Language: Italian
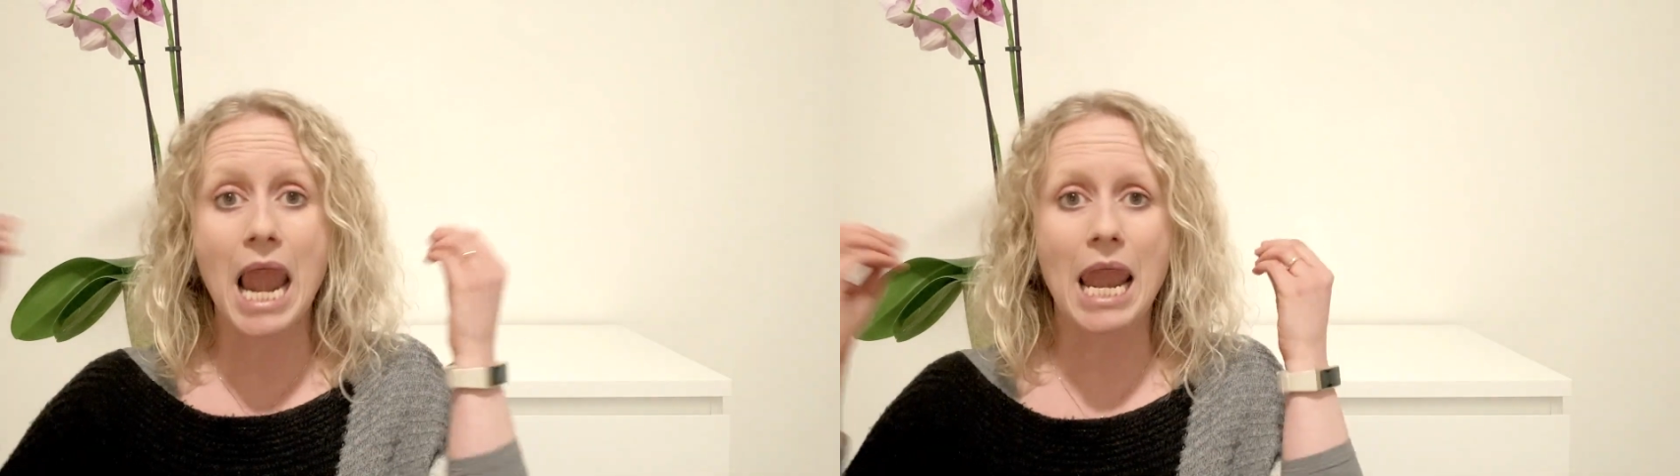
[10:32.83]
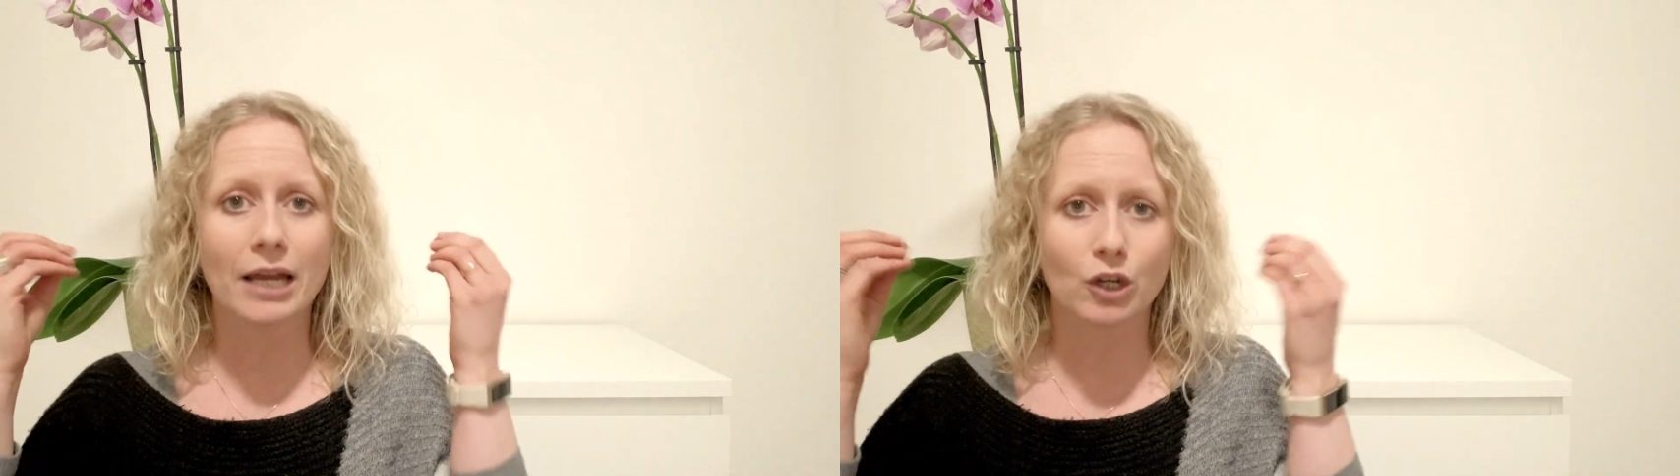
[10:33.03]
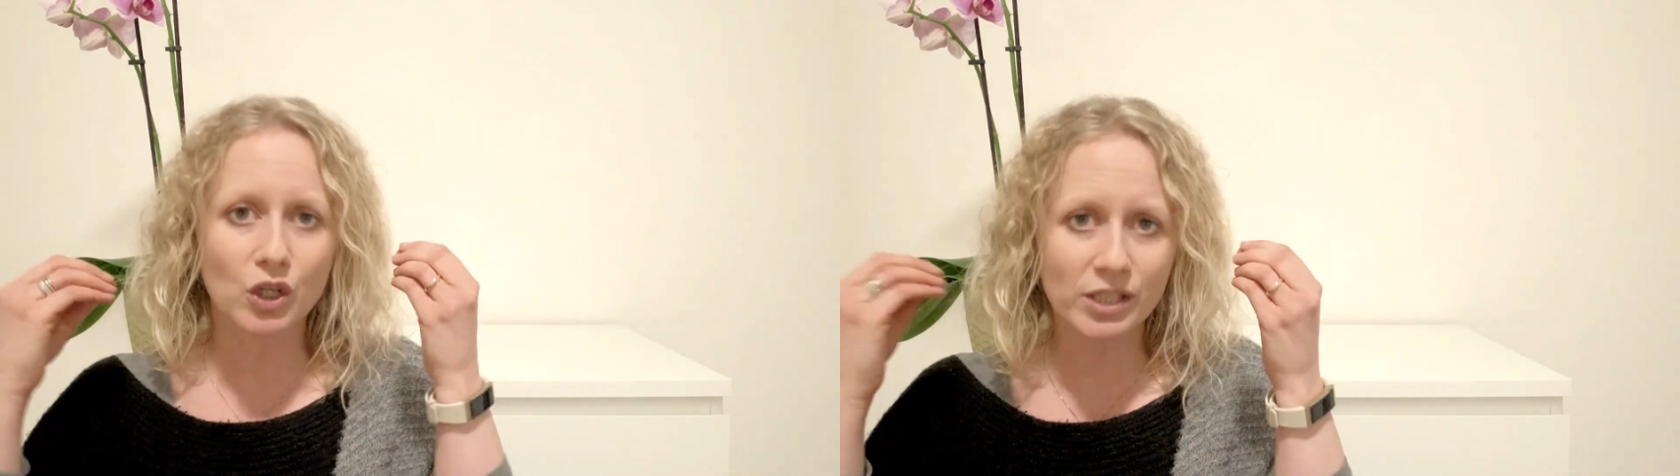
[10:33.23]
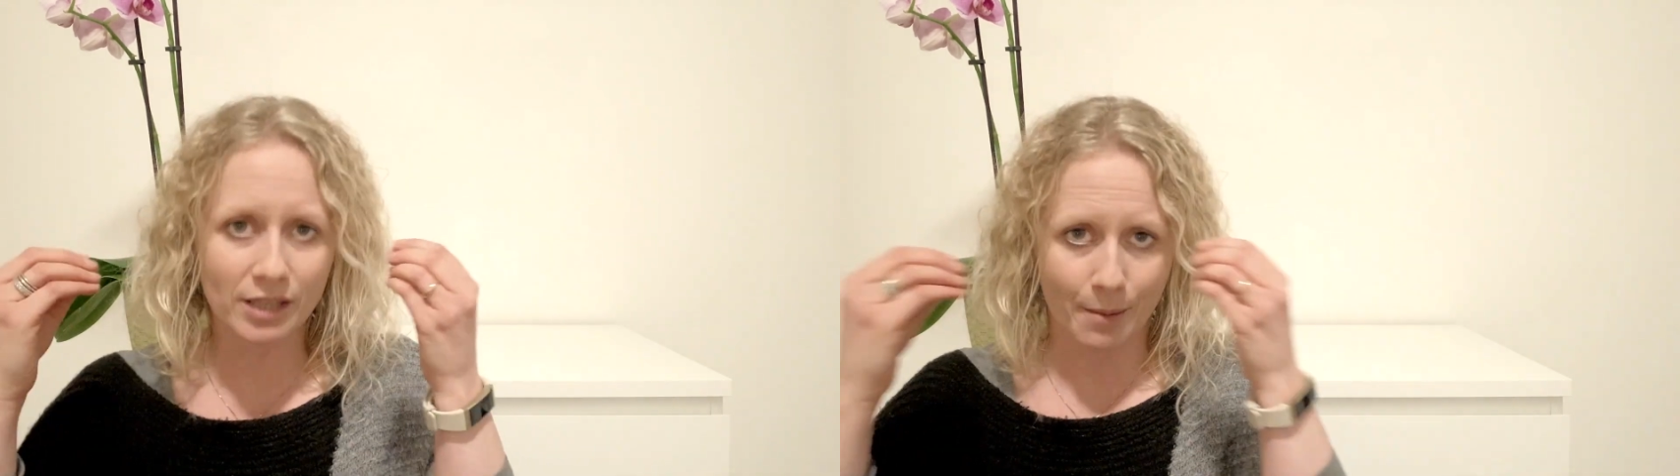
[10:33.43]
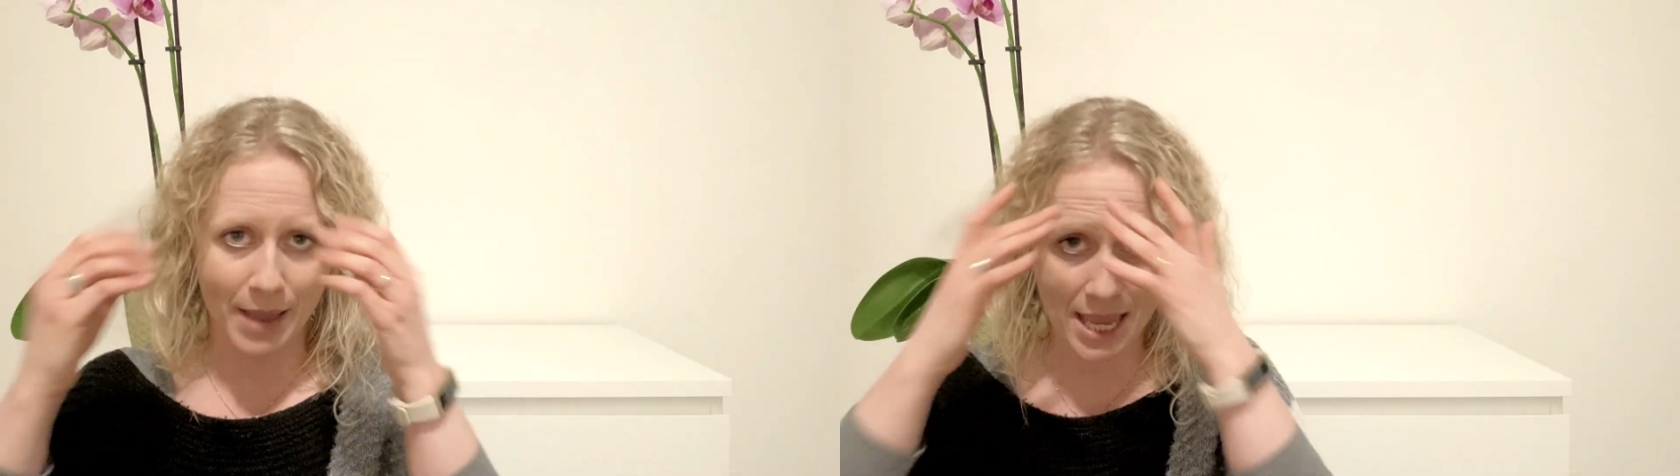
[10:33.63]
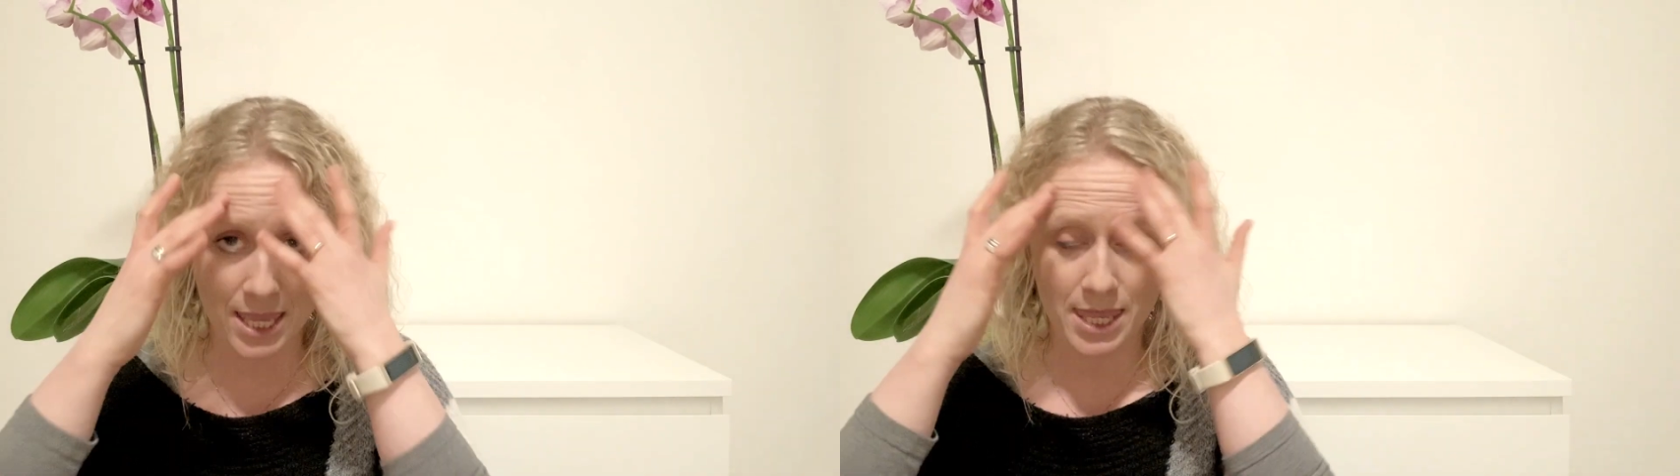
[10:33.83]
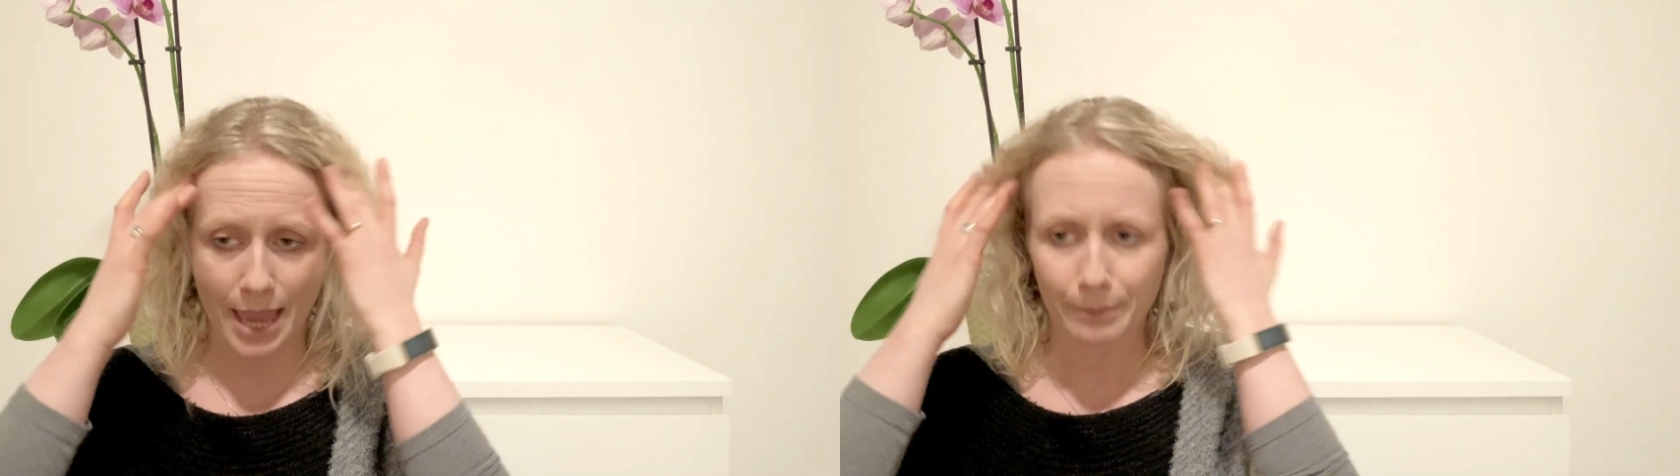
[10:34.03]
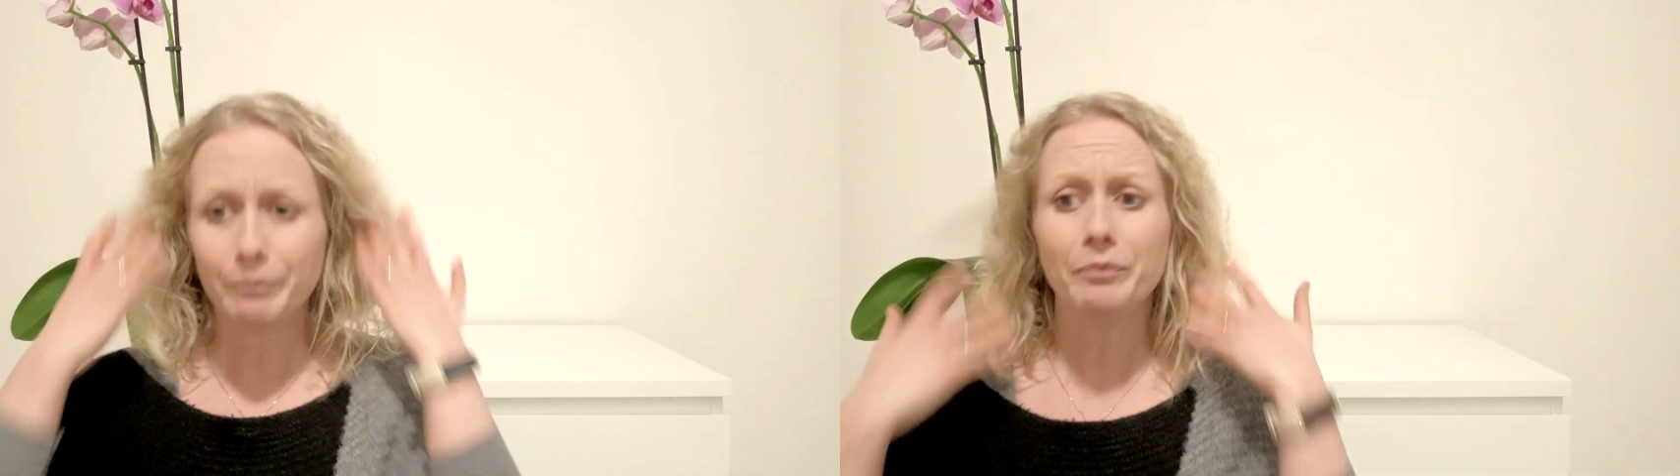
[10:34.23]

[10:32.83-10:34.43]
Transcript: la nostra mente